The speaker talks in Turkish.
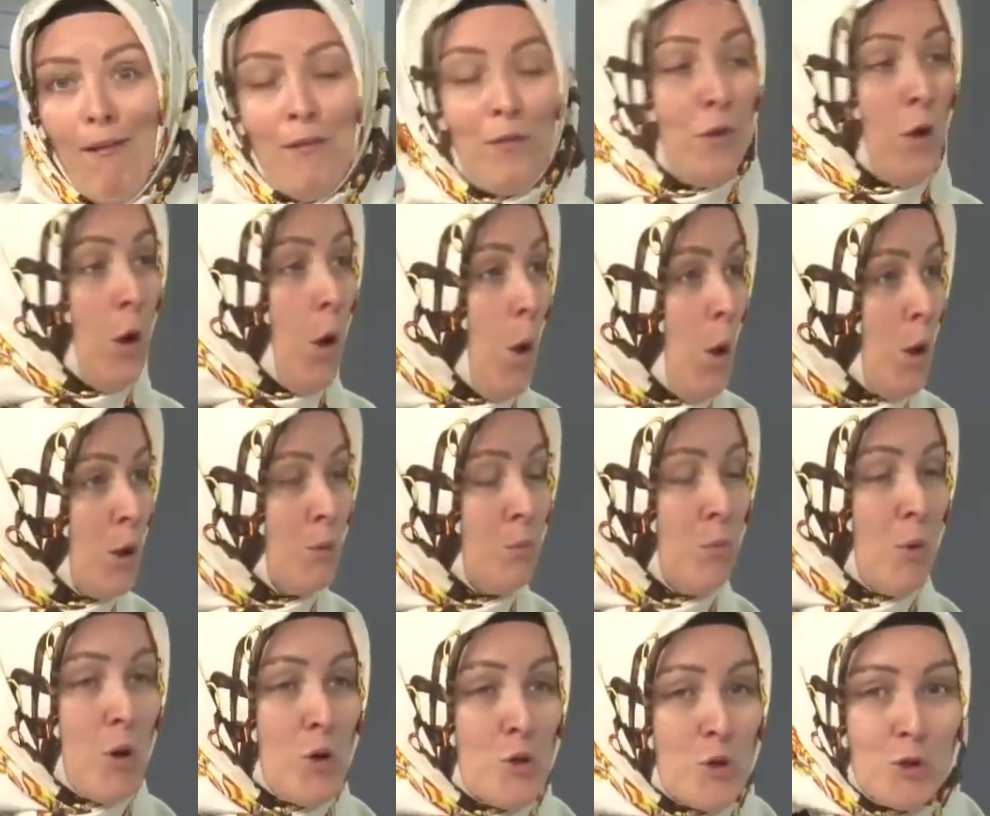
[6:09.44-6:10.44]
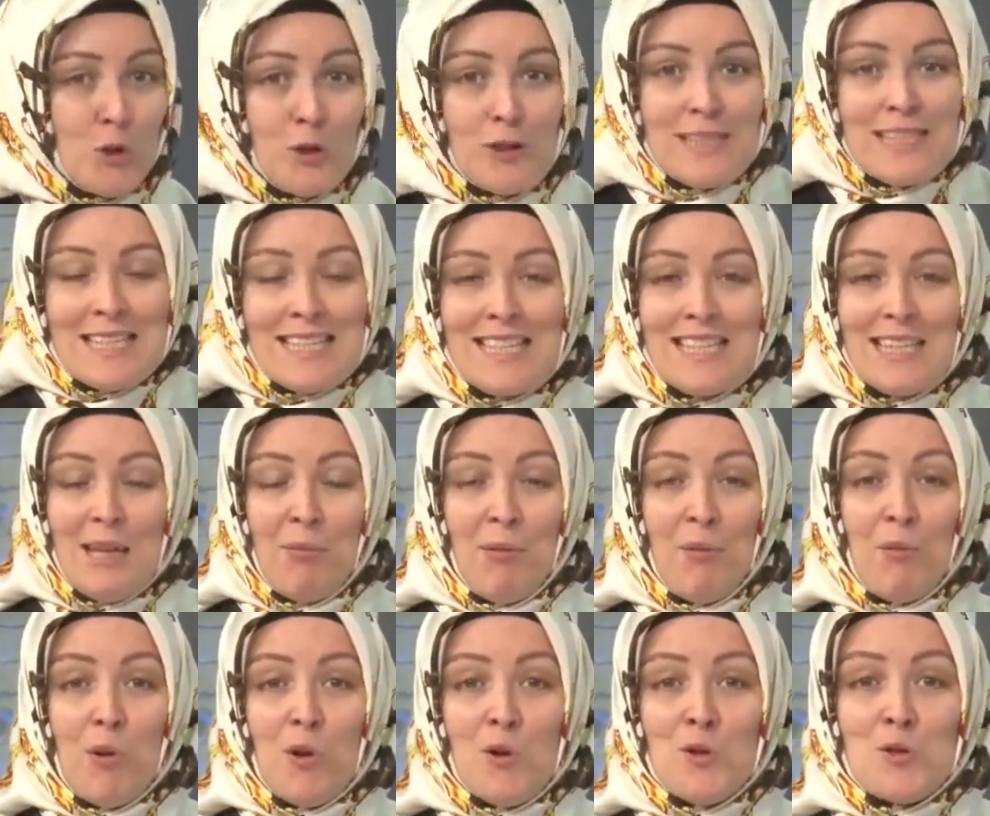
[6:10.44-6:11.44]
ne oldu bozdun
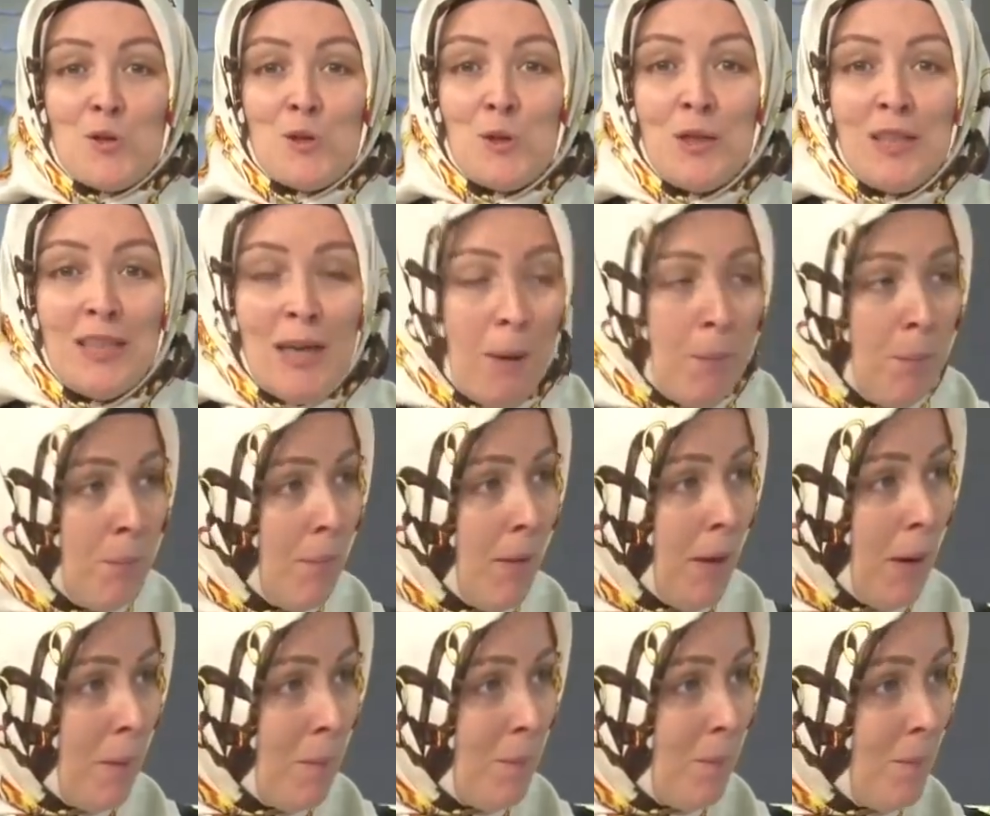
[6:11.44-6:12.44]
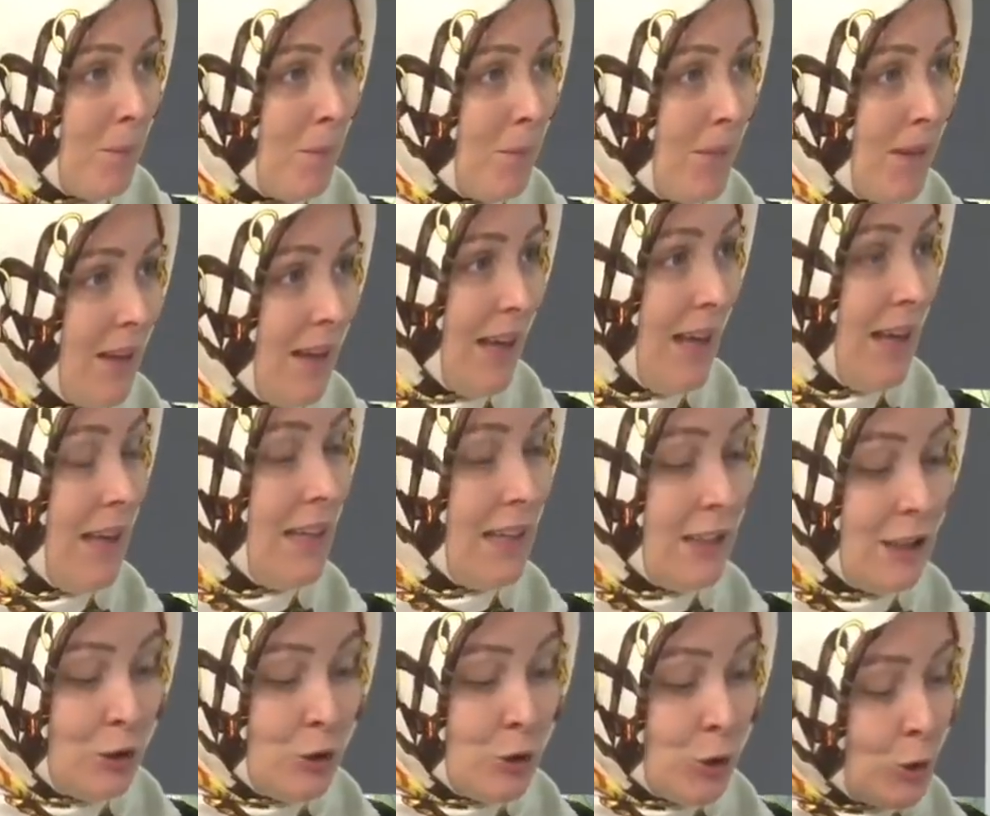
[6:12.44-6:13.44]
sistemi bozdun yapma. Ya
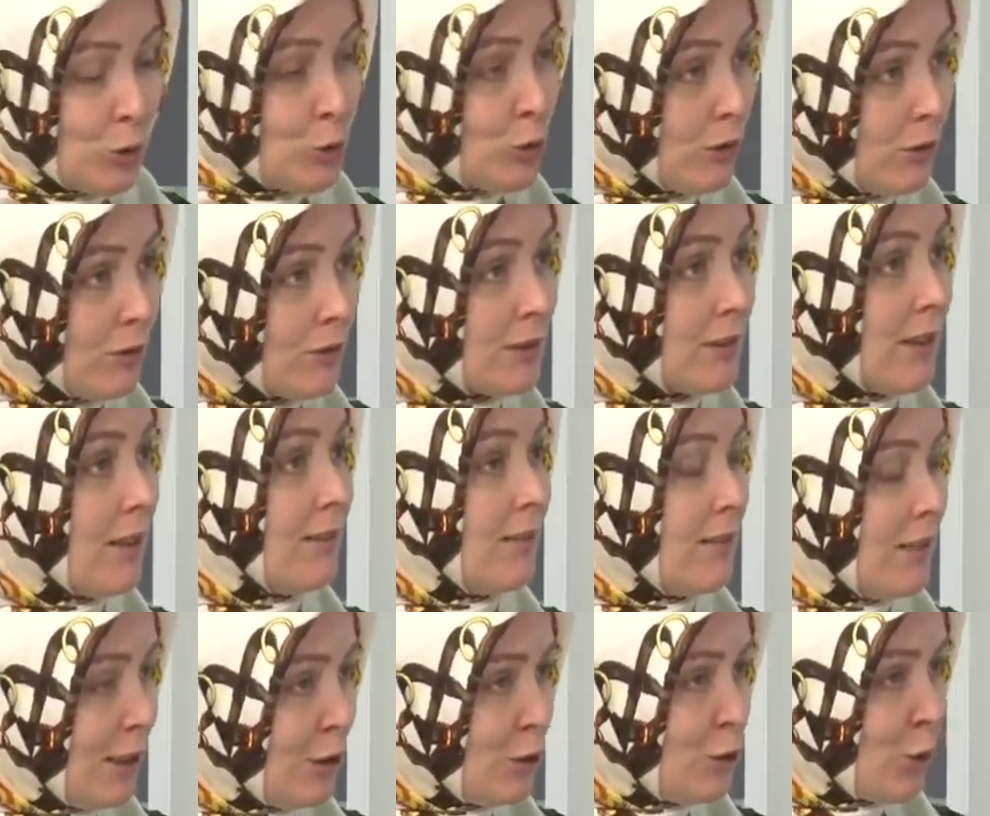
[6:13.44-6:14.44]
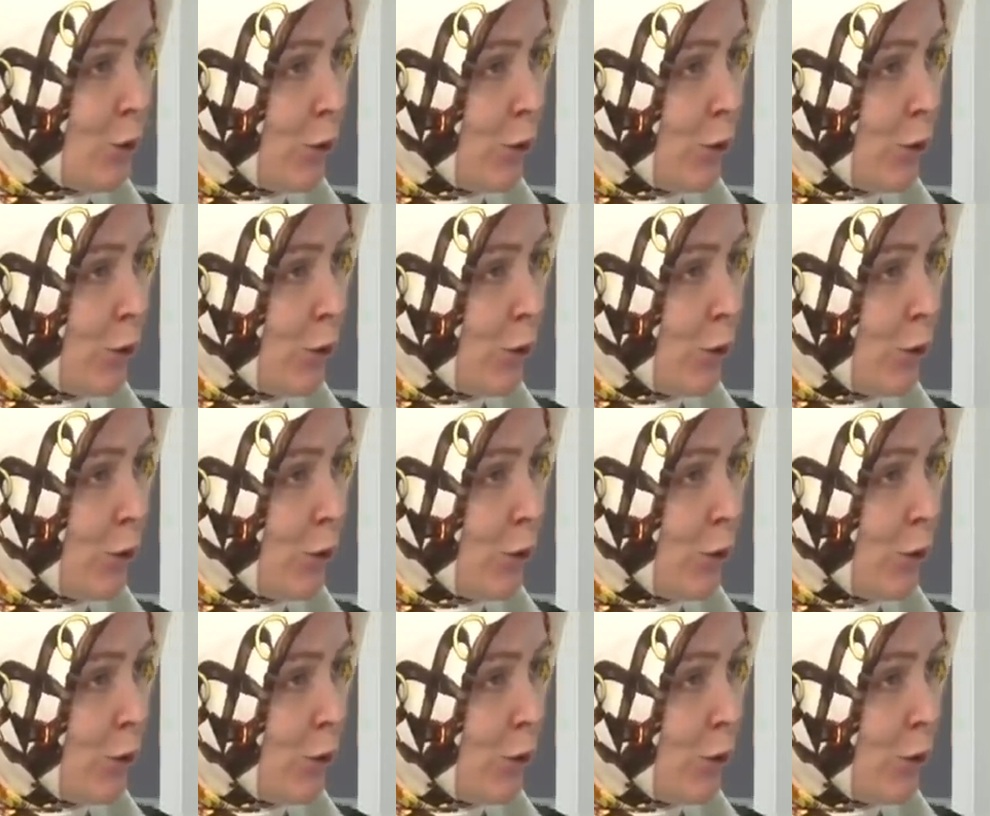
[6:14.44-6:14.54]
da çocuk santranç